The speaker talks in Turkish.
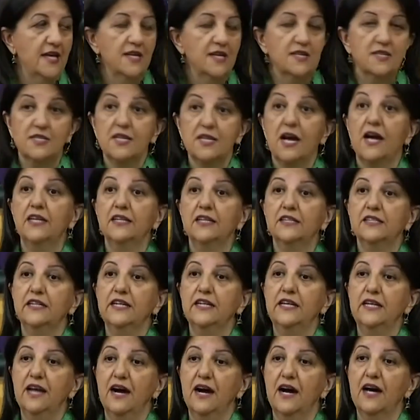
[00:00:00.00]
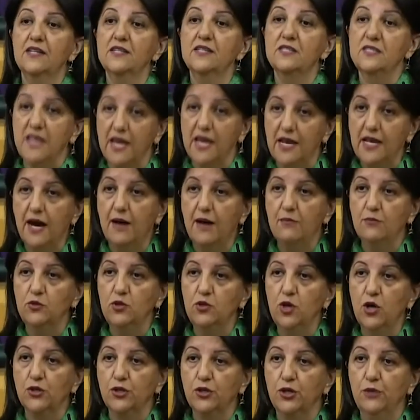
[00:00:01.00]
saygıyla
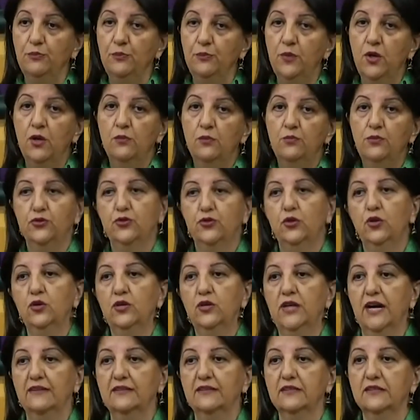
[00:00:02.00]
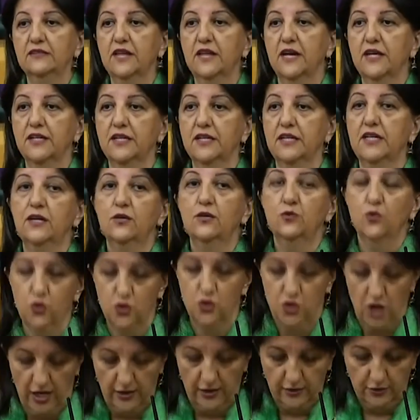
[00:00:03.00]
selamlıyorum bütün kadınları
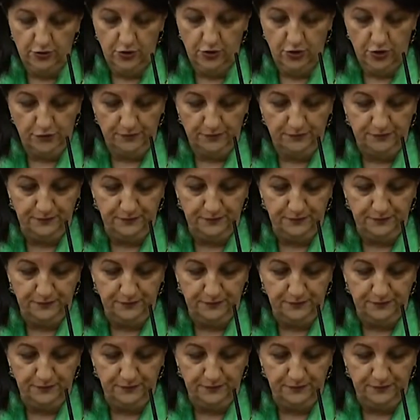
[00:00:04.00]
kucaklıyorum.